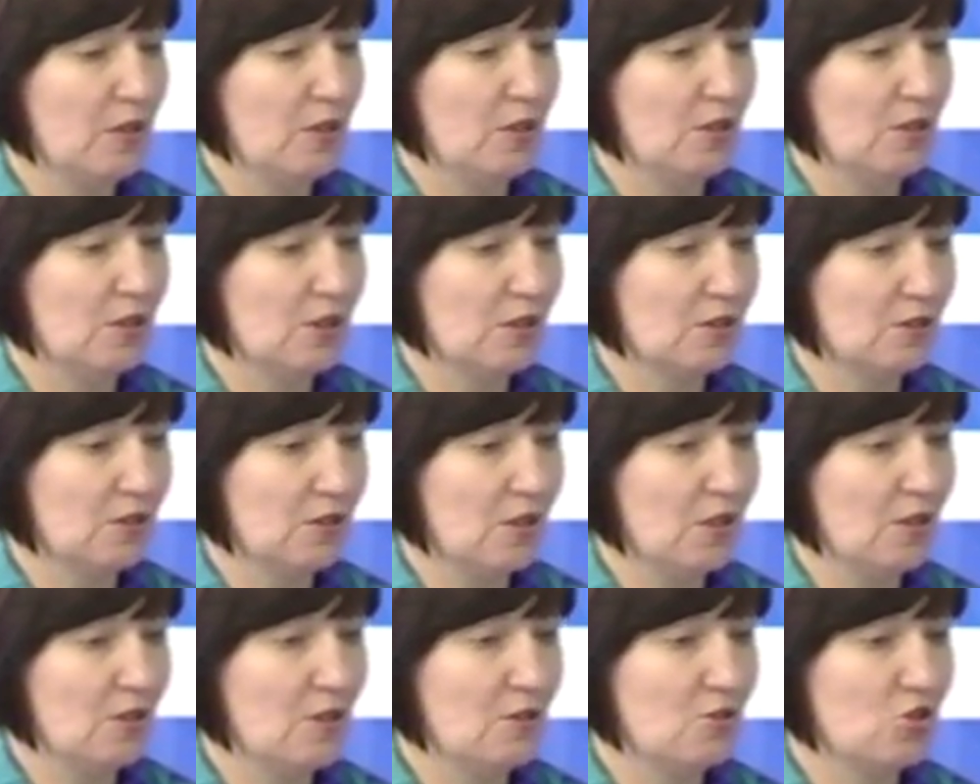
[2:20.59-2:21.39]

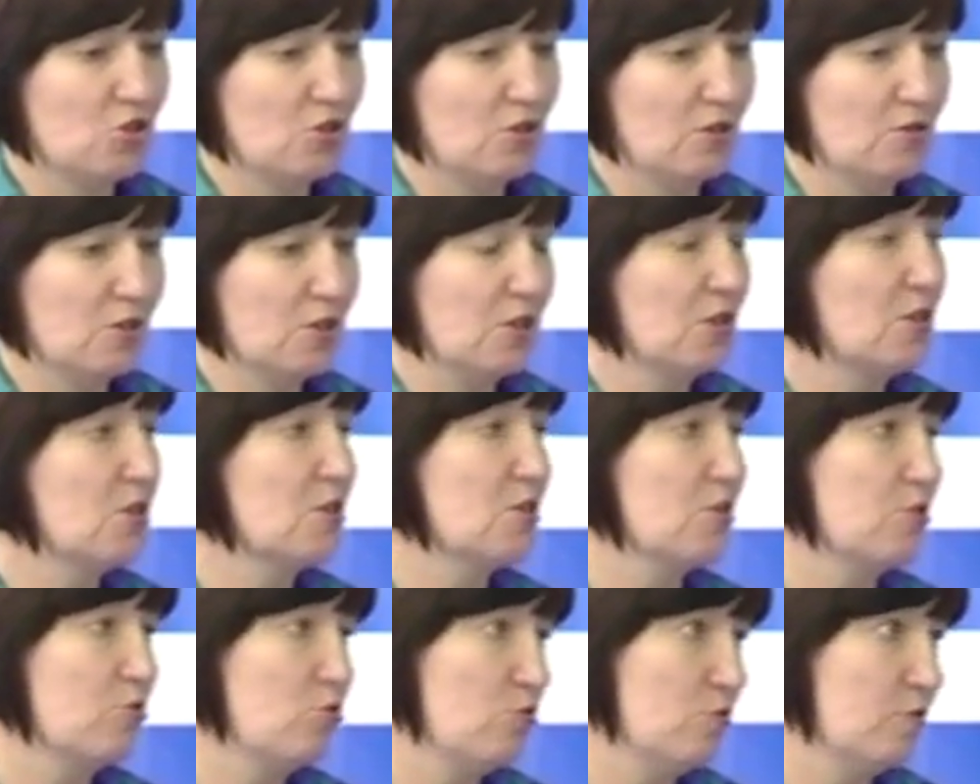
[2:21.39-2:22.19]
иногда для человека и
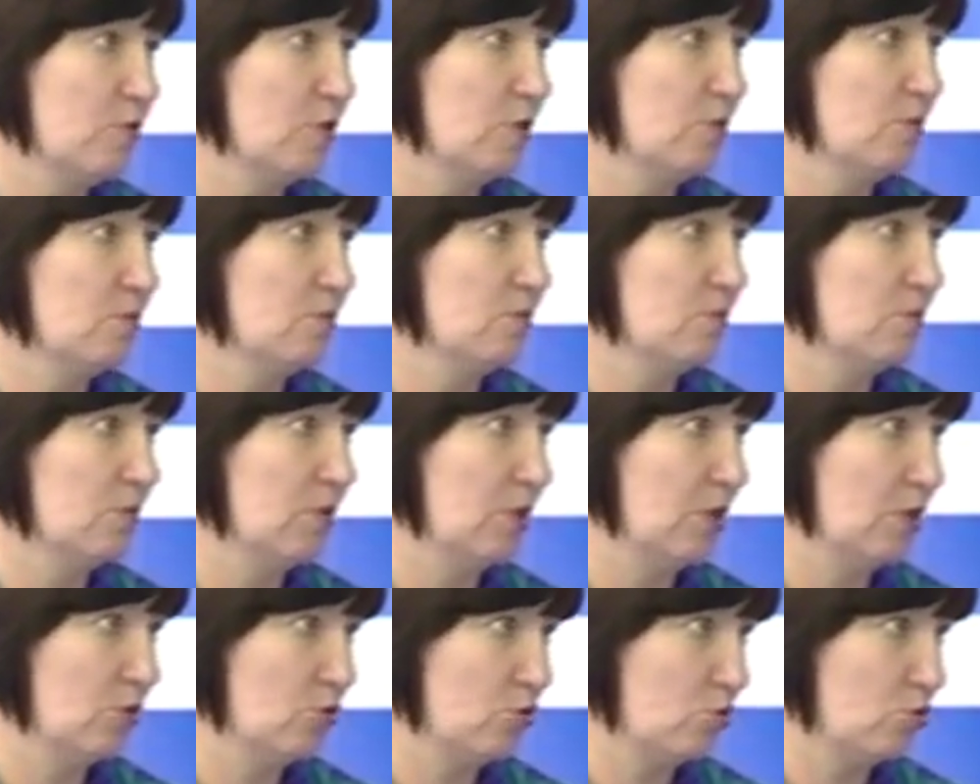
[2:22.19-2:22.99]
слово
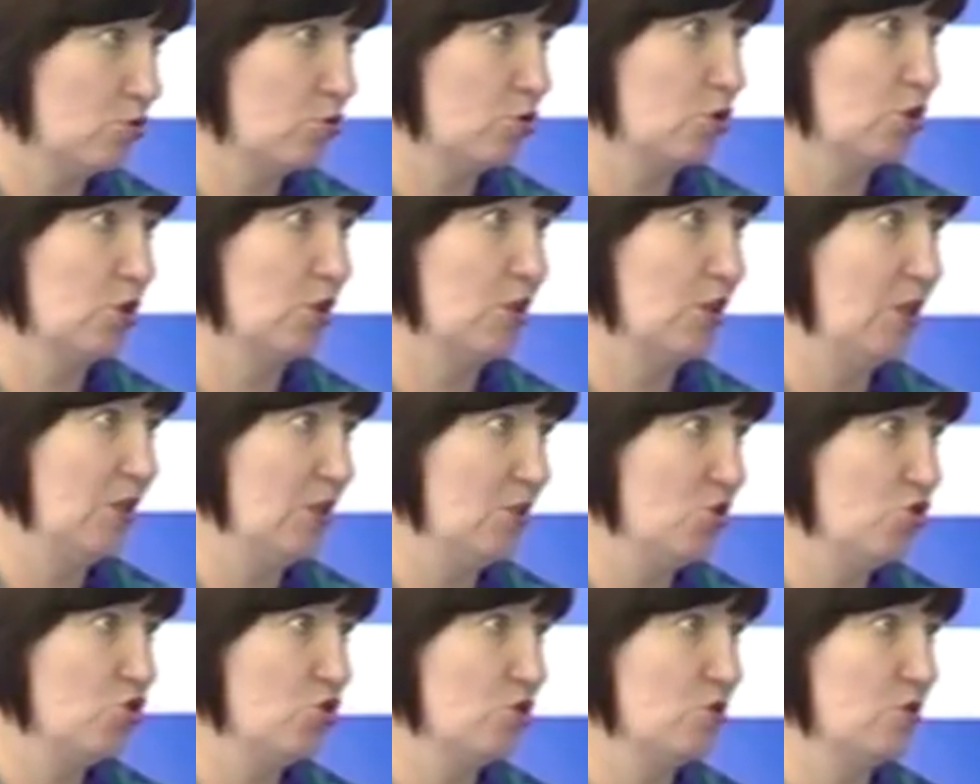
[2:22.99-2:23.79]
оно тоже и
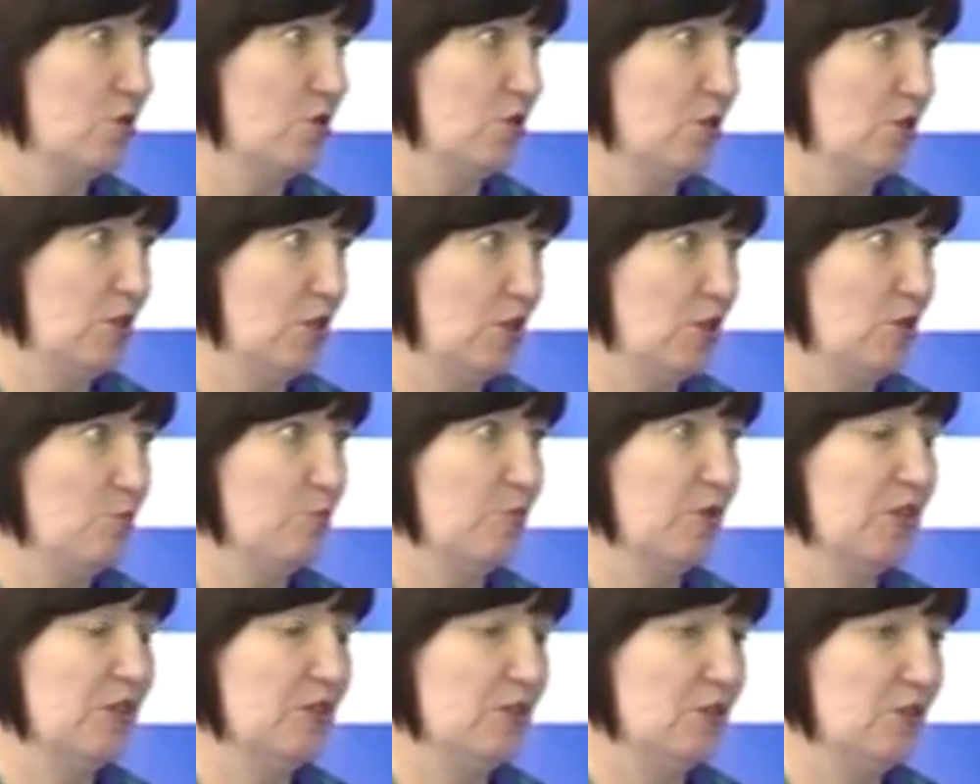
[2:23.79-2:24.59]
лечит, и
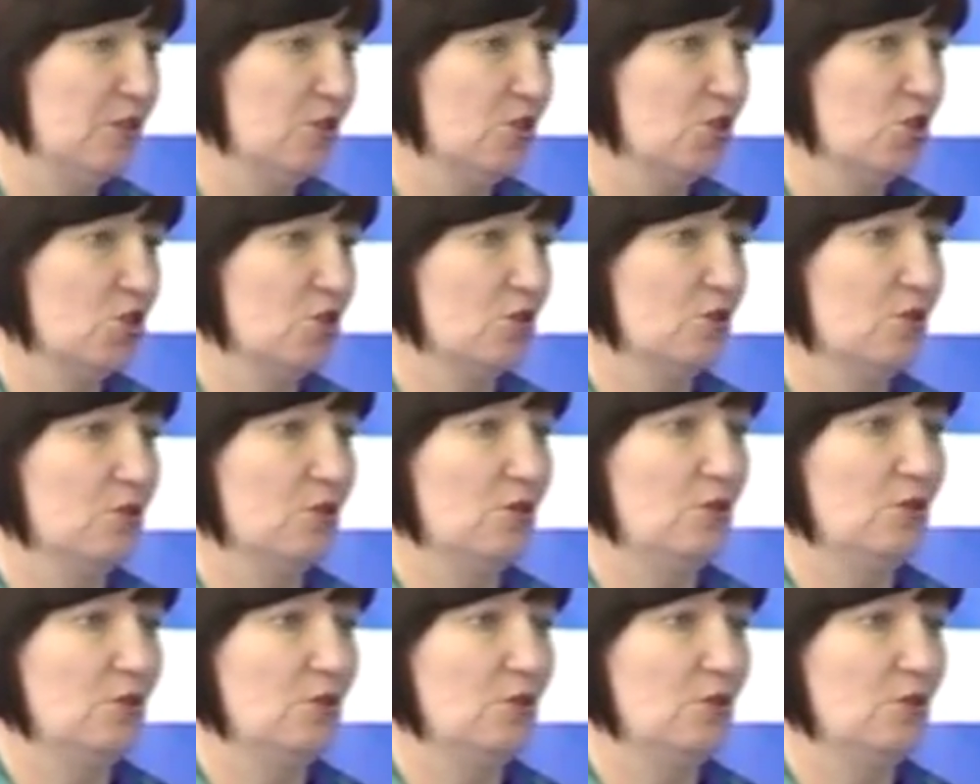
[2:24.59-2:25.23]
поддержит.